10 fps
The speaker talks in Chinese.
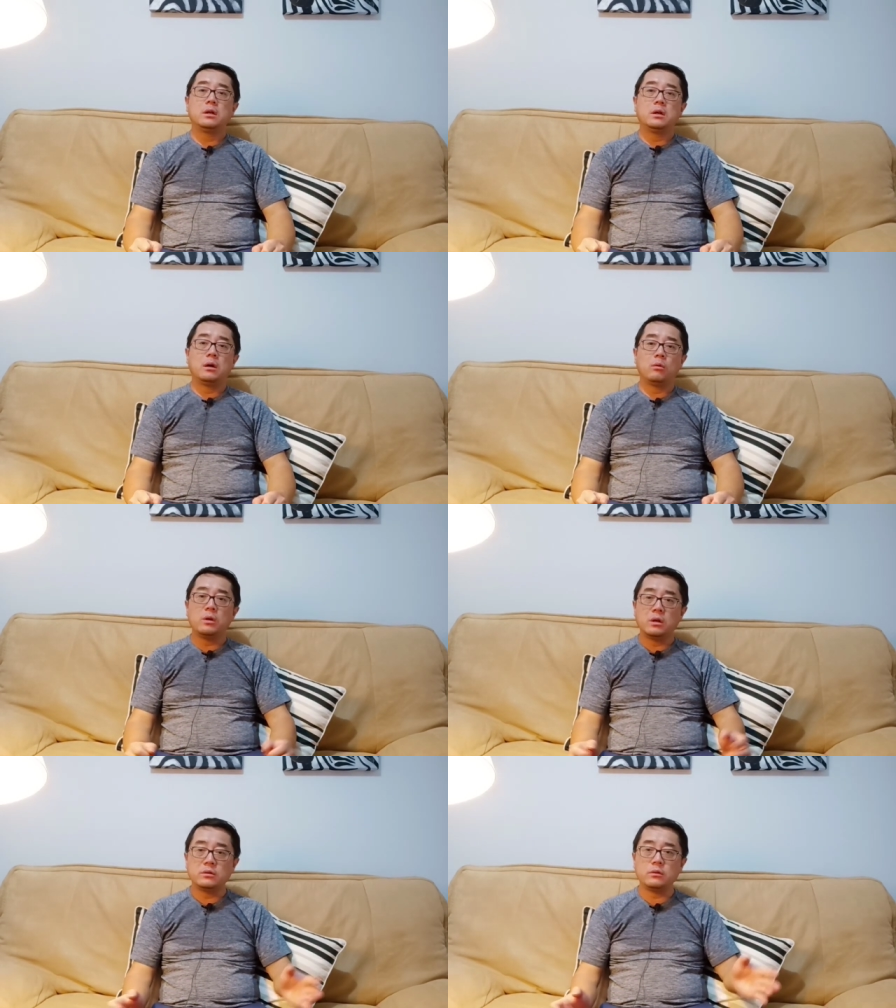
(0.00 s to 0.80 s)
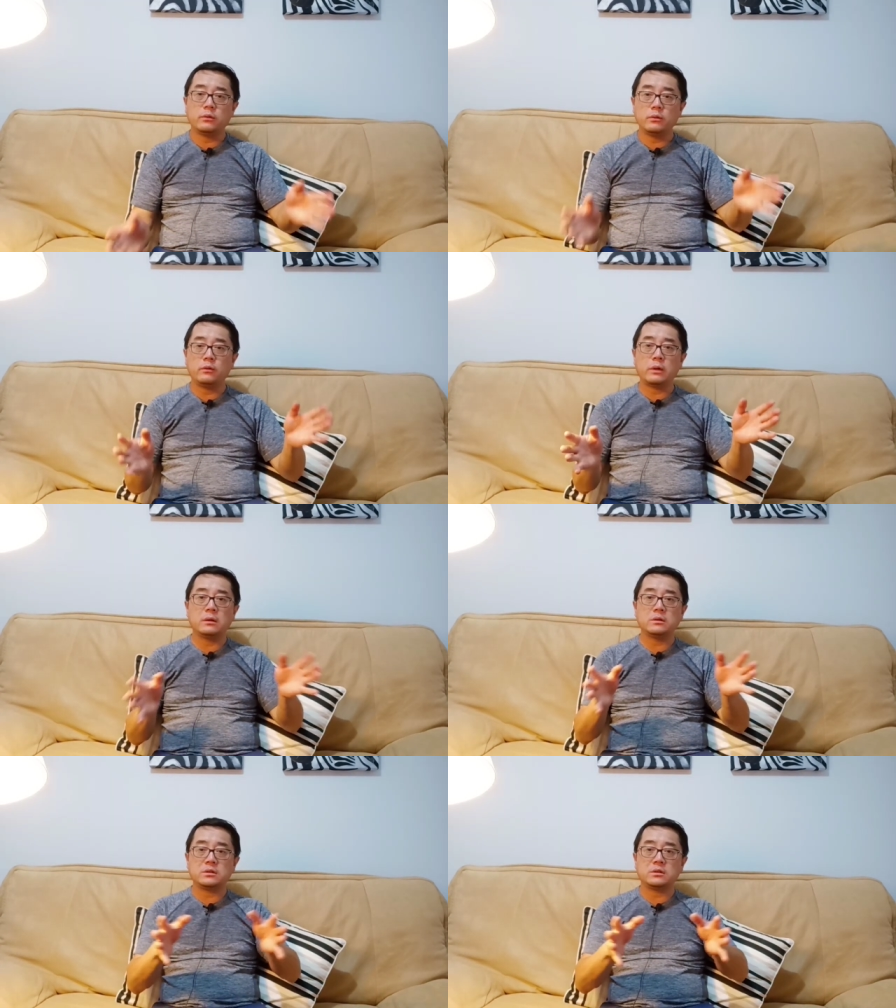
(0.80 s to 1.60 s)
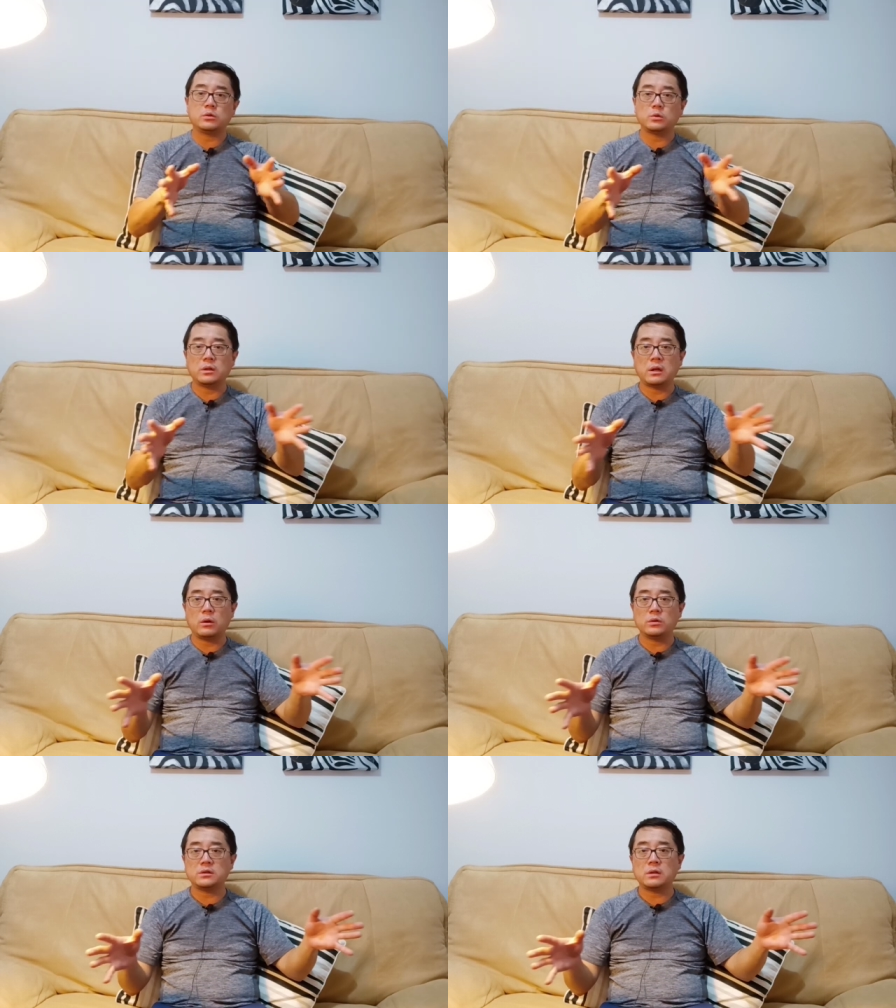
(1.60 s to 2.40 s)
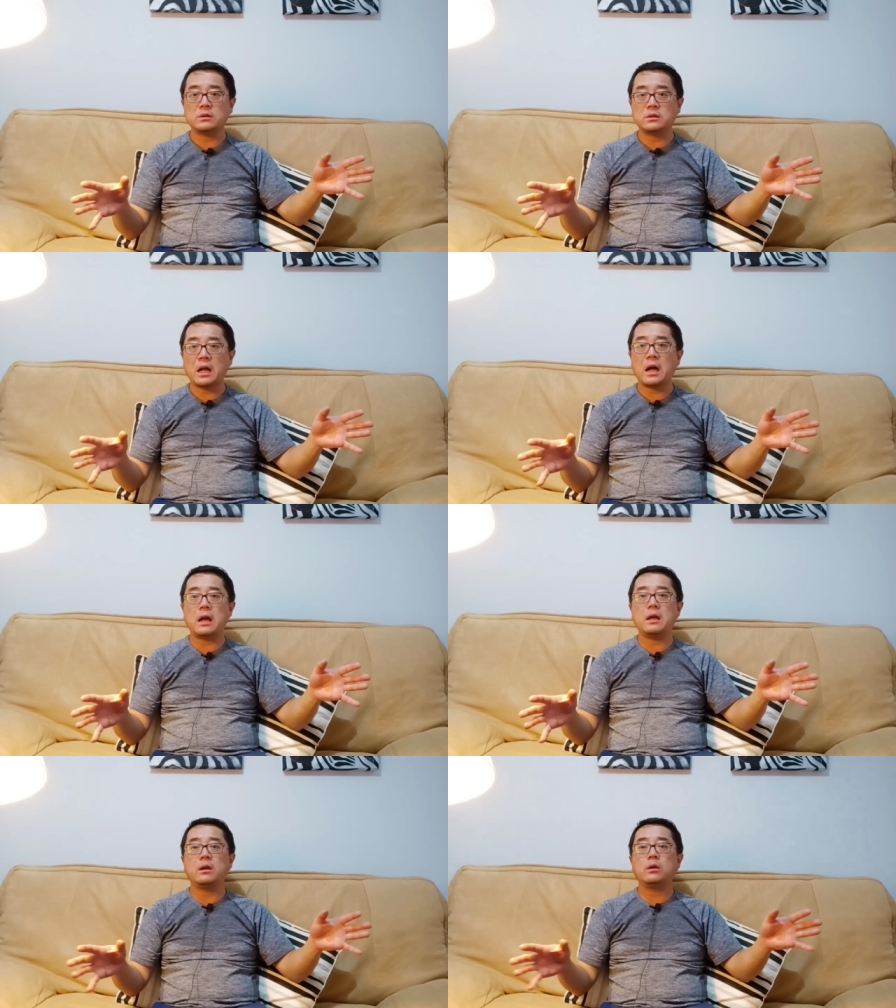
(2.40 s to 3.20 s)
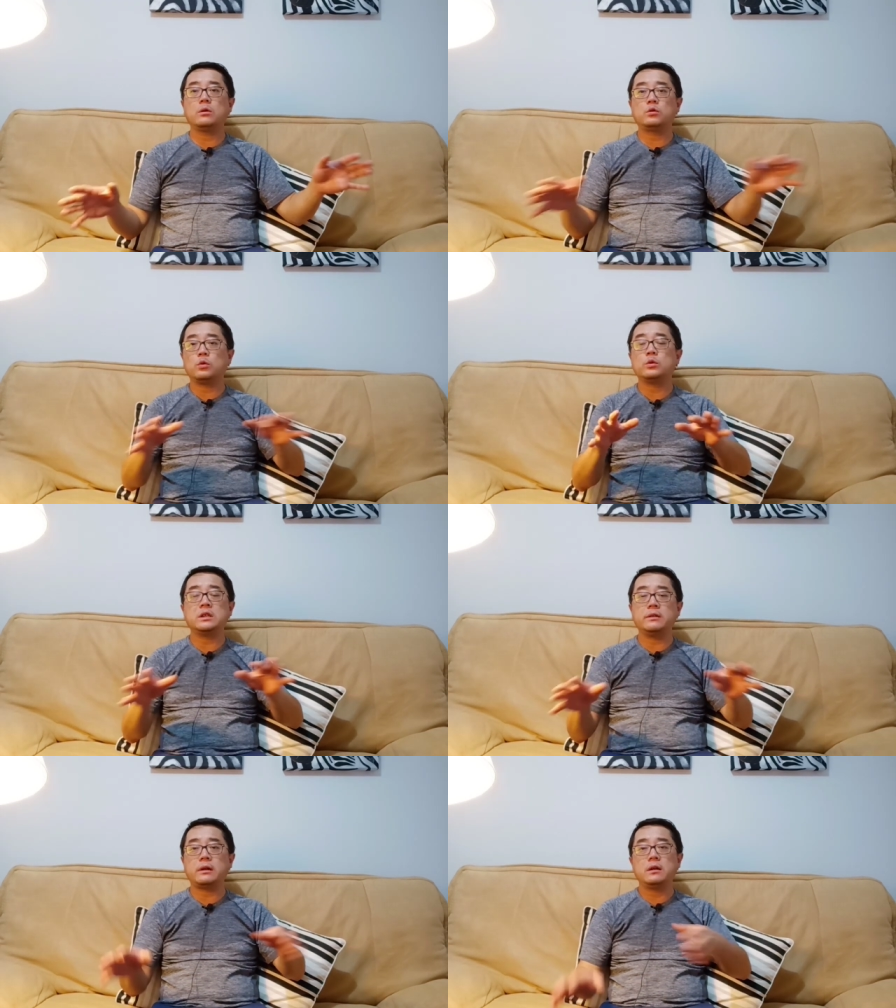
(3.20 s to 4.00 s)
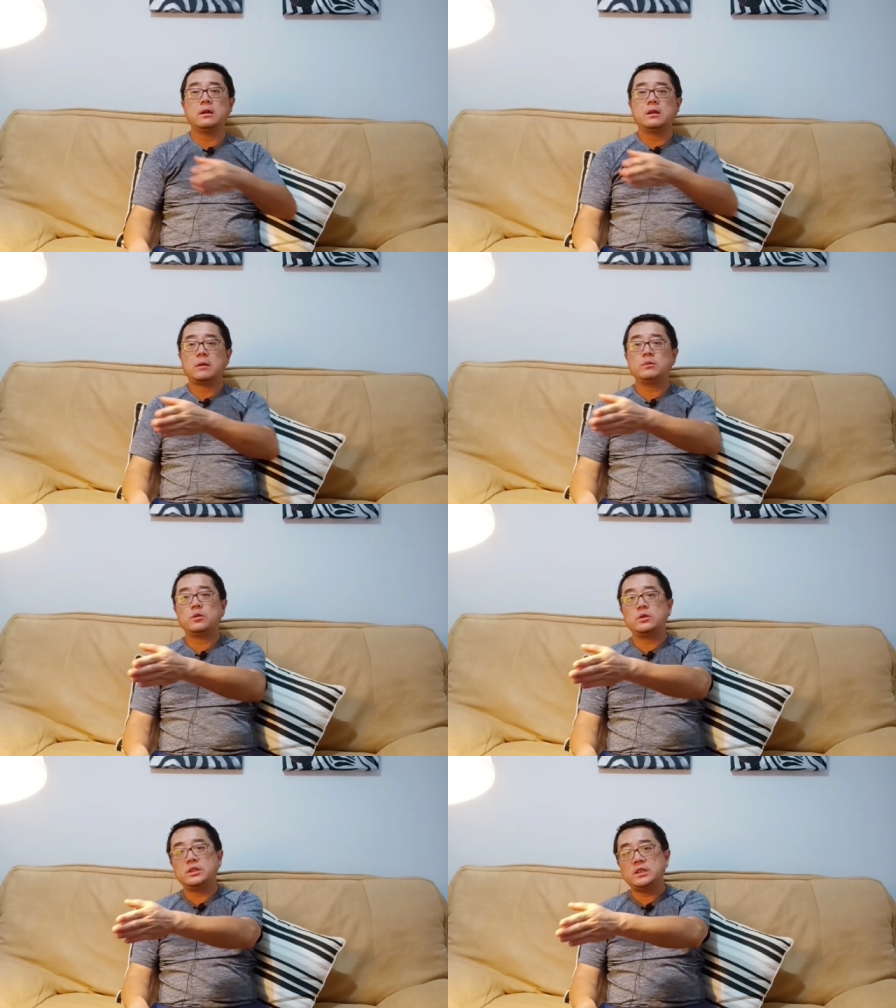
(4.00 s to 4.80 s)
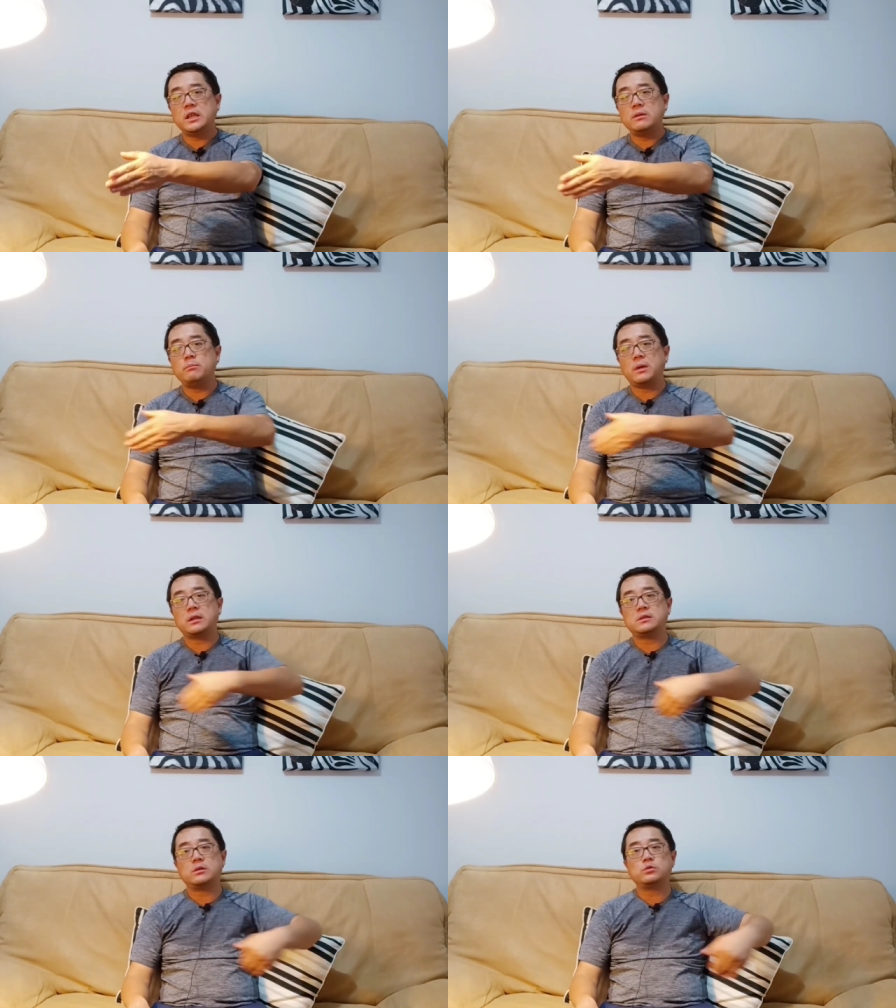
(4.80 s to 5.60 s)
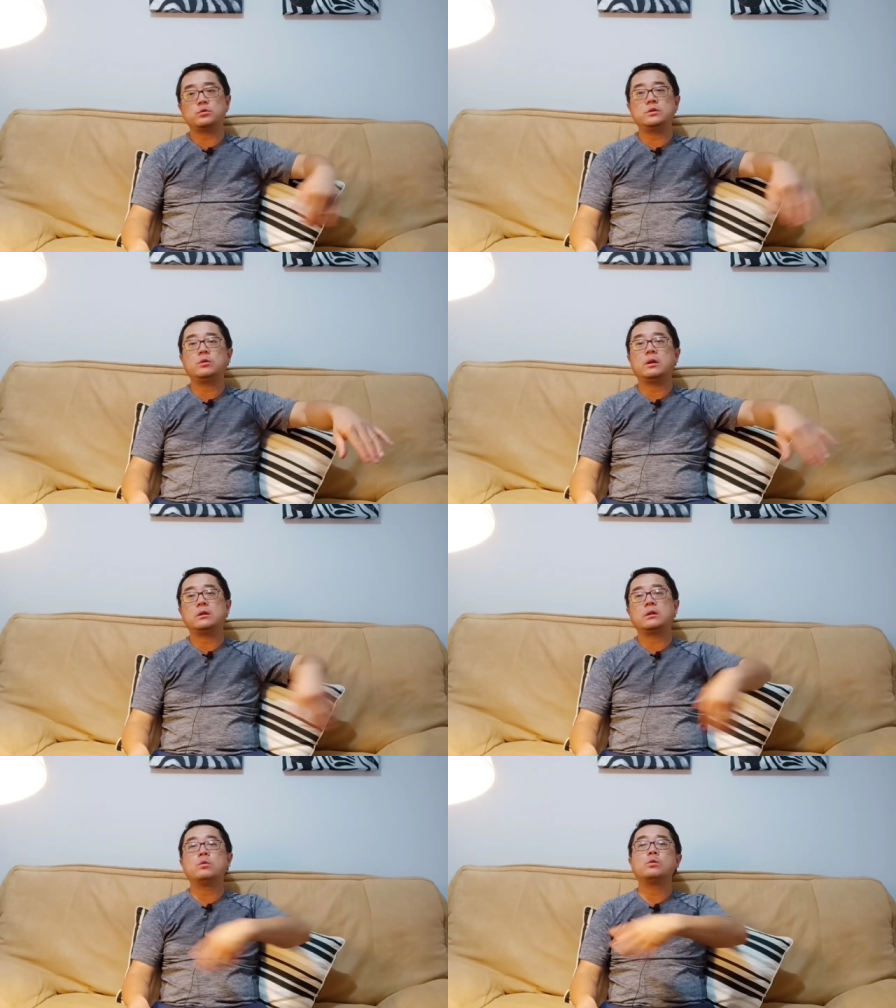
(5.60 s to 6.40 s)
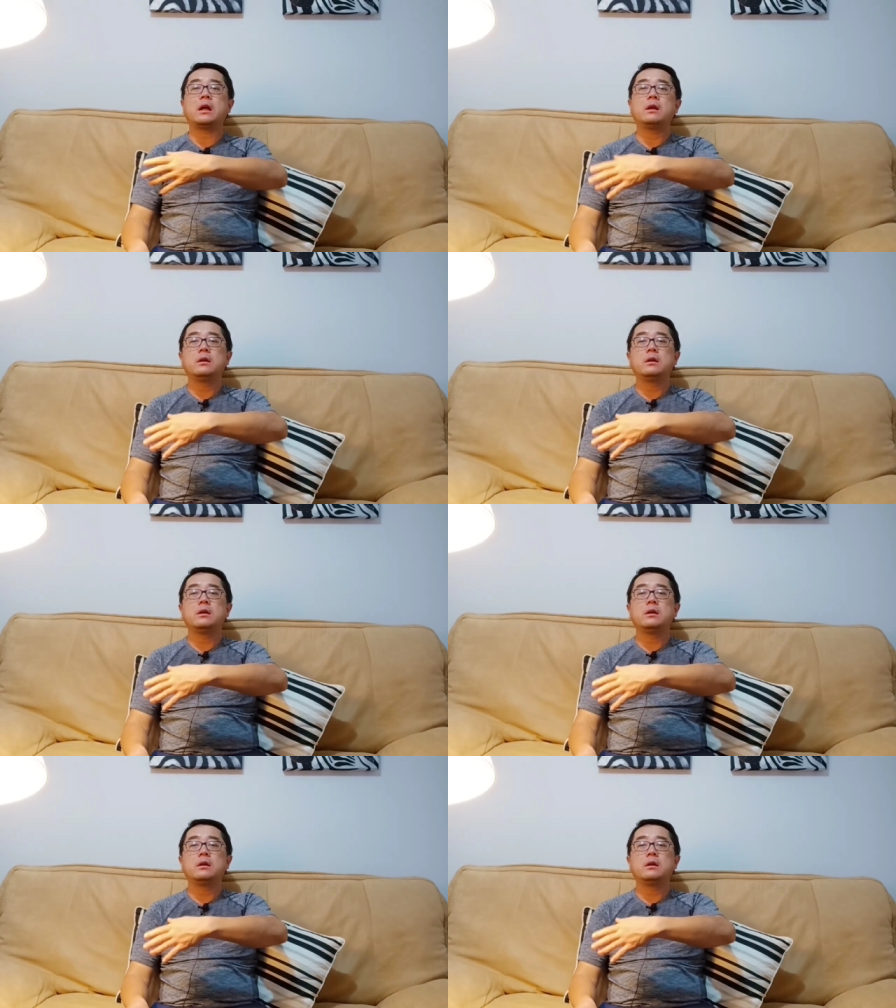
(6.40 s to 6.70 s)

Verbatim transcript: 啊，为了去防止这个虫草烧的太多地方，他们就会先把它烧出一块沟来，